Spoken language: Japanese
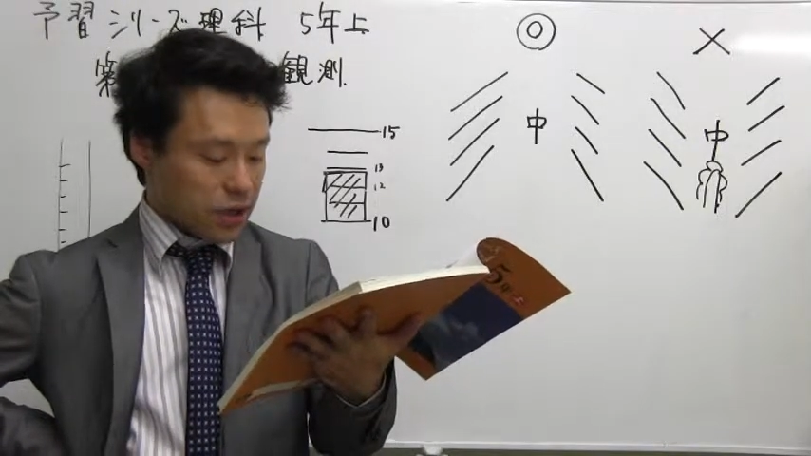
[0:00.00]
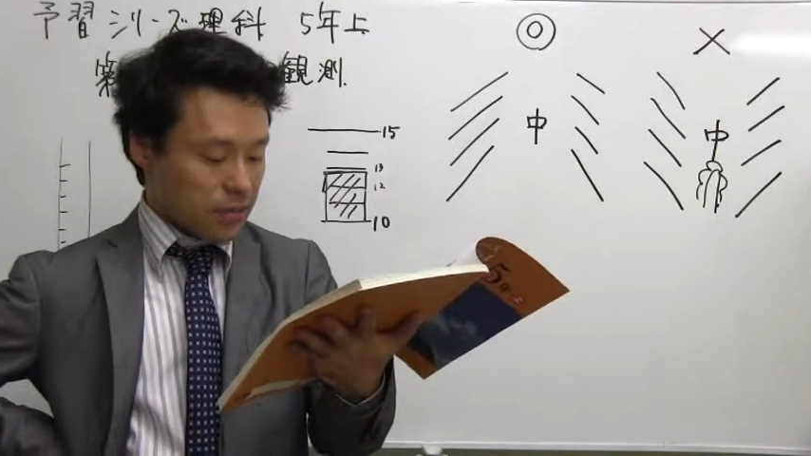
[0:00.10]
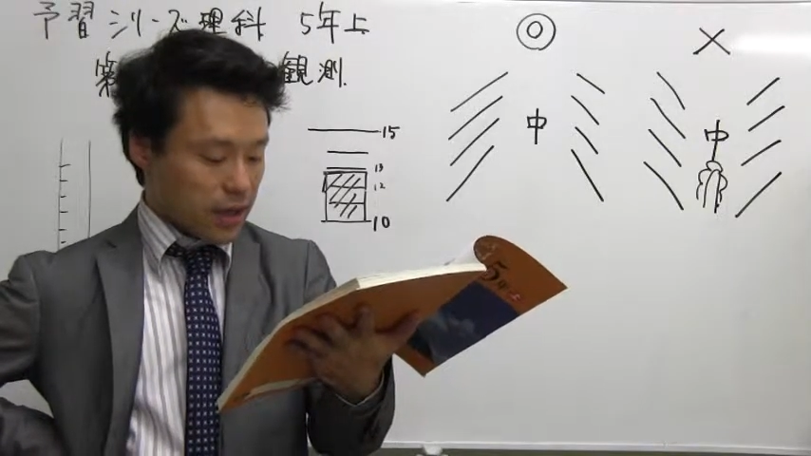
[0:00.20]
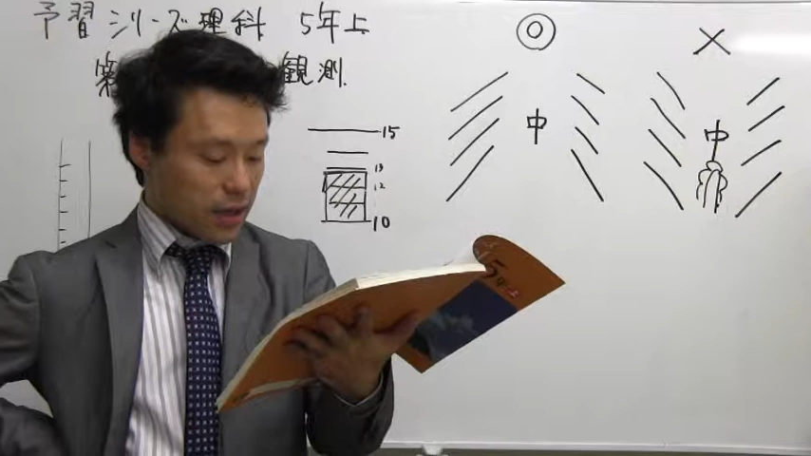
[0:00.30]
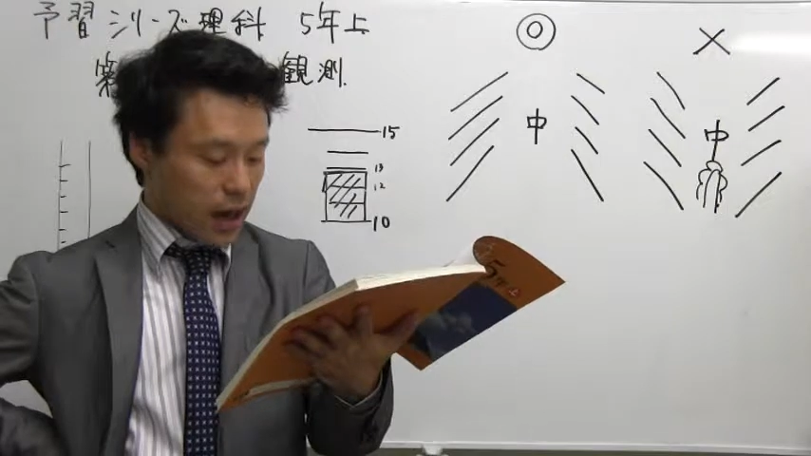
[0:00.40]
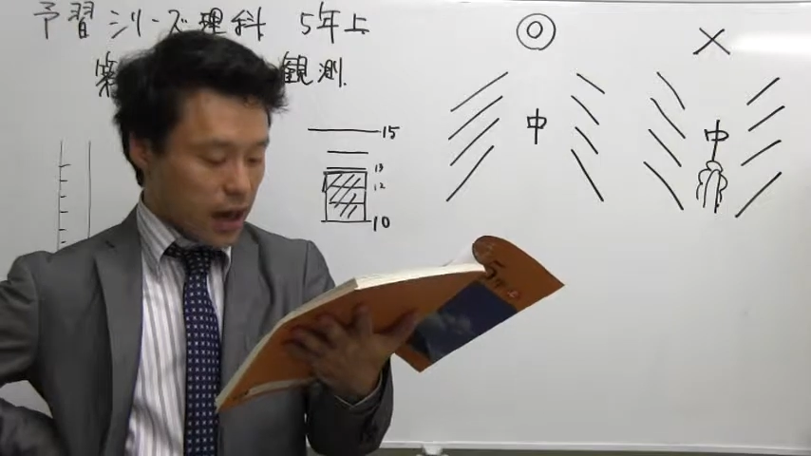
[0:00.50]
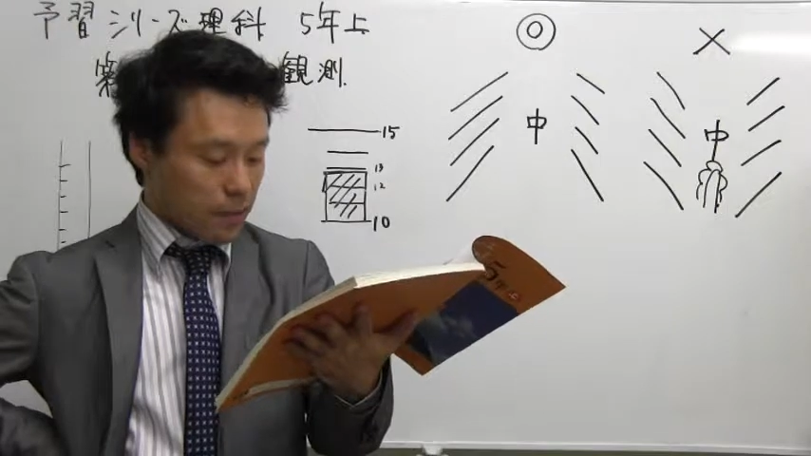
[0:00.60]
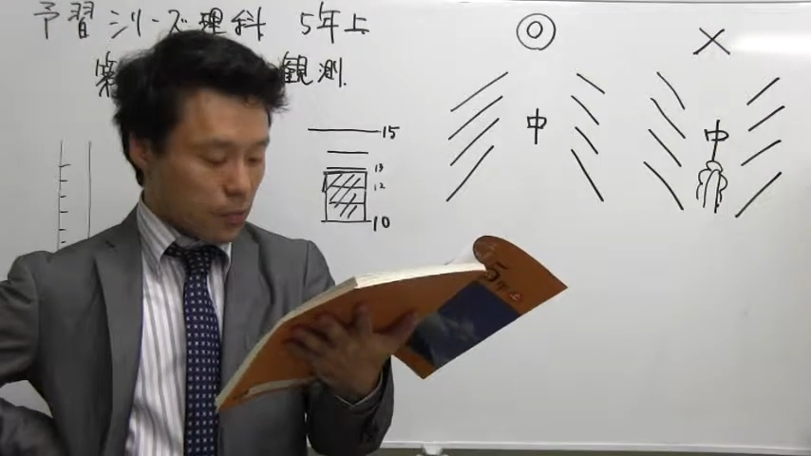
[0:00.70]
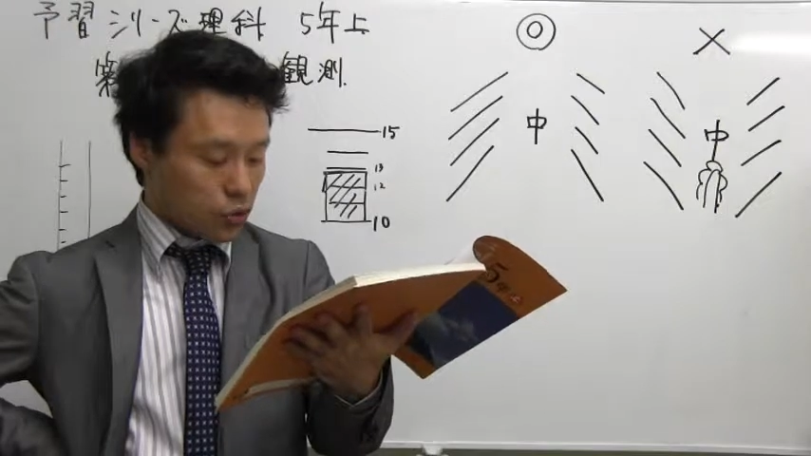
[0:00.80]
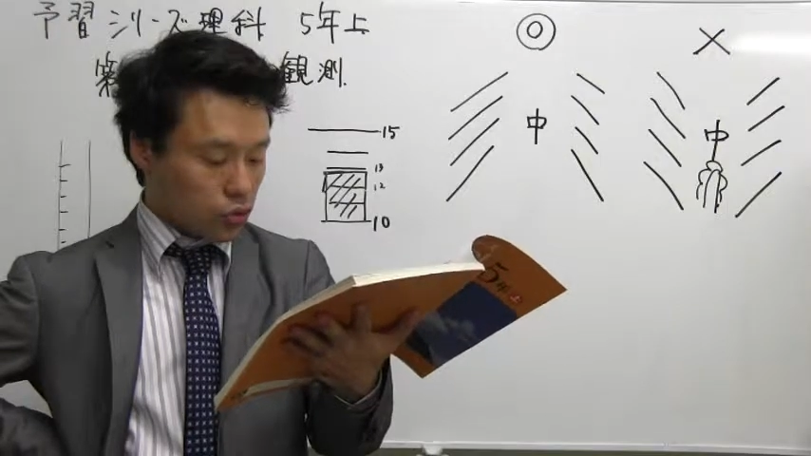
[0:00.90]
地面が
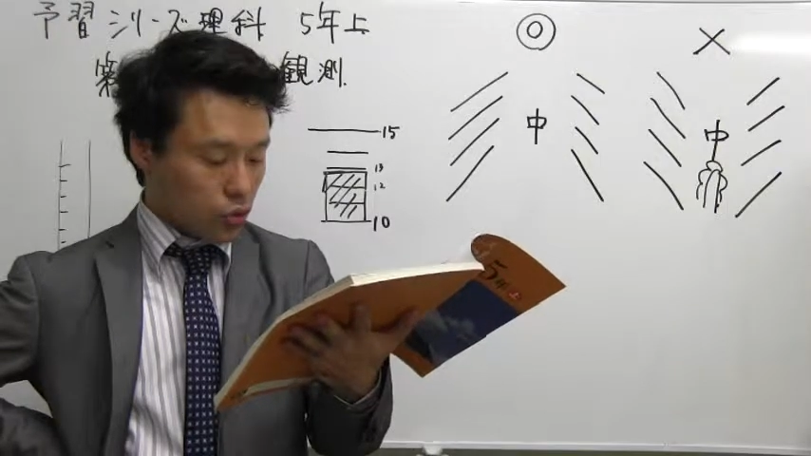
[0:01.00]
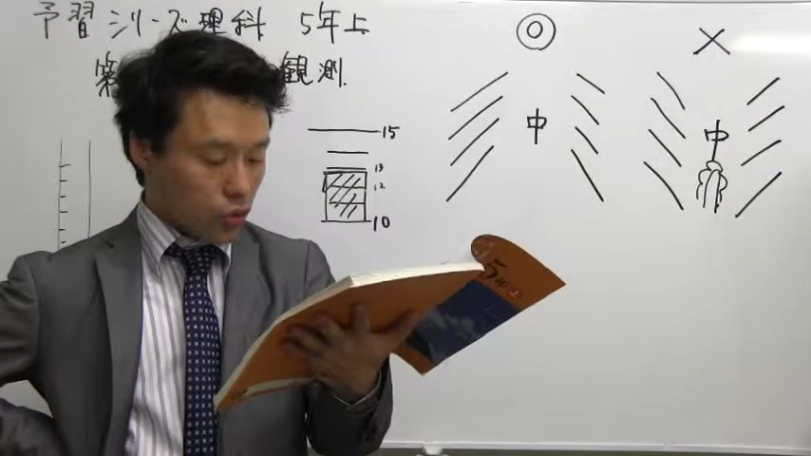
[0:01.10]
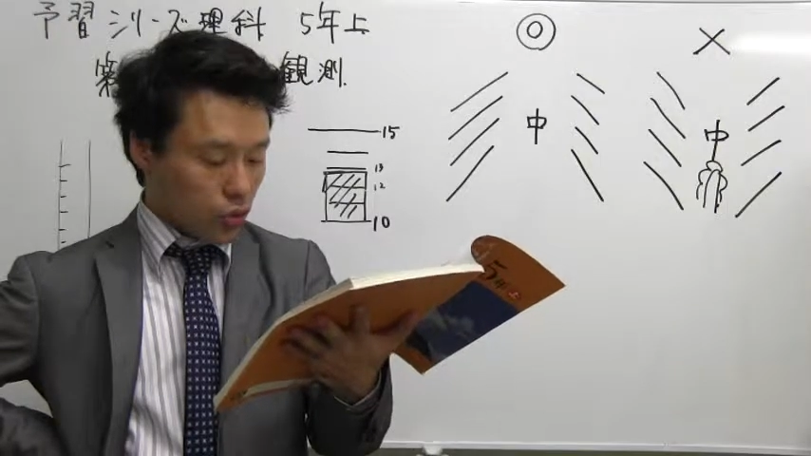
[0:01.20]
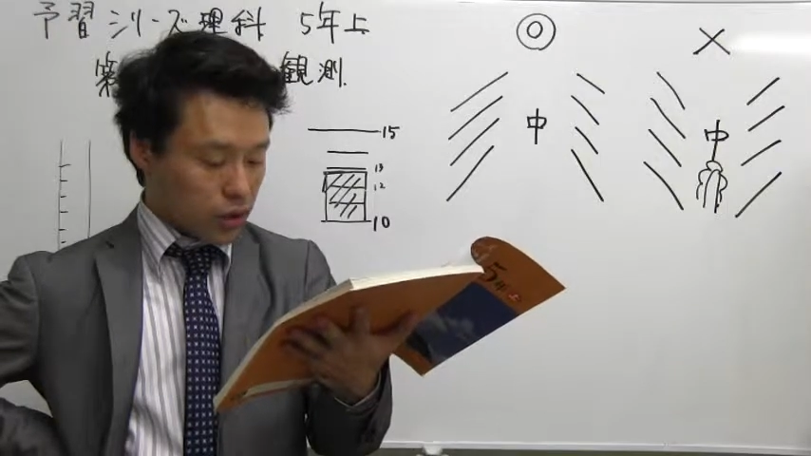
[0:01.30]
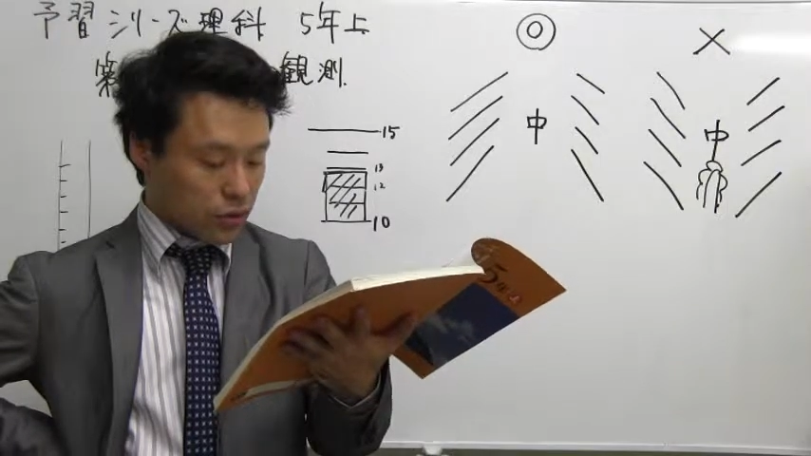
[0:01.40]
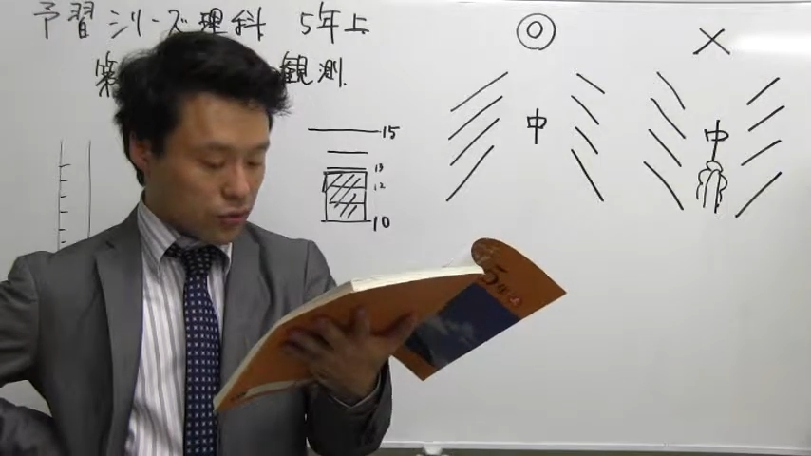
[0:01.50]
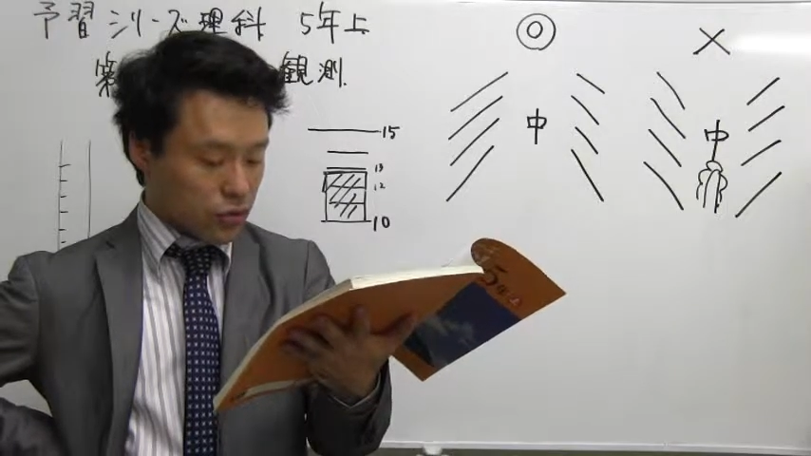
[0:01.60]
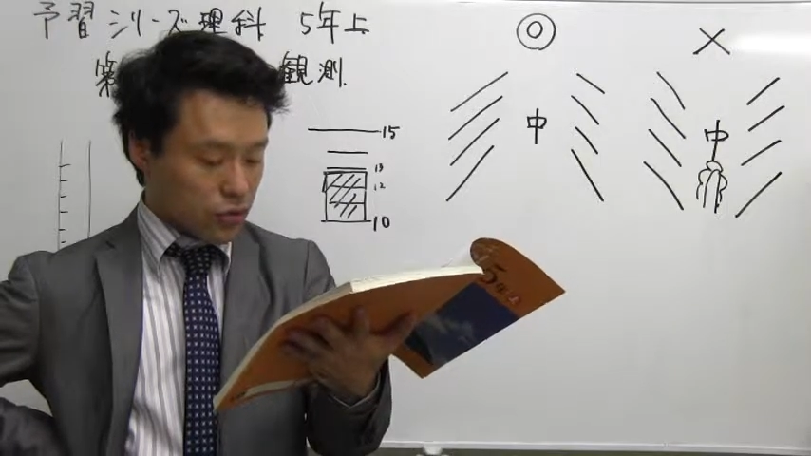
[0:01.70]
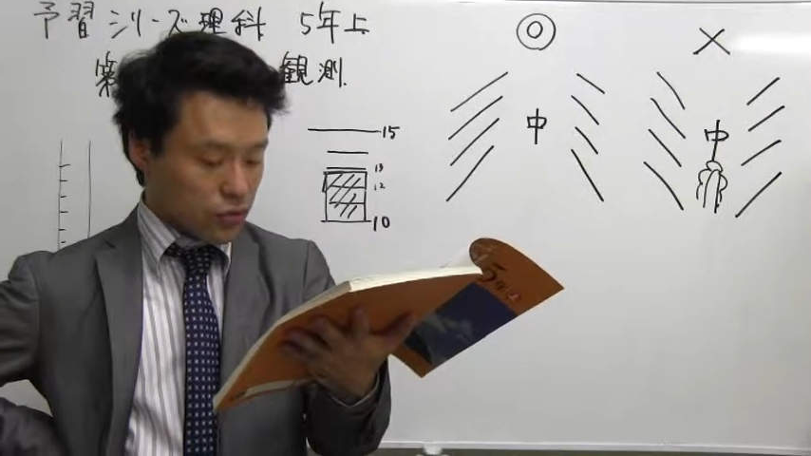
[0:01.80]
最も大きく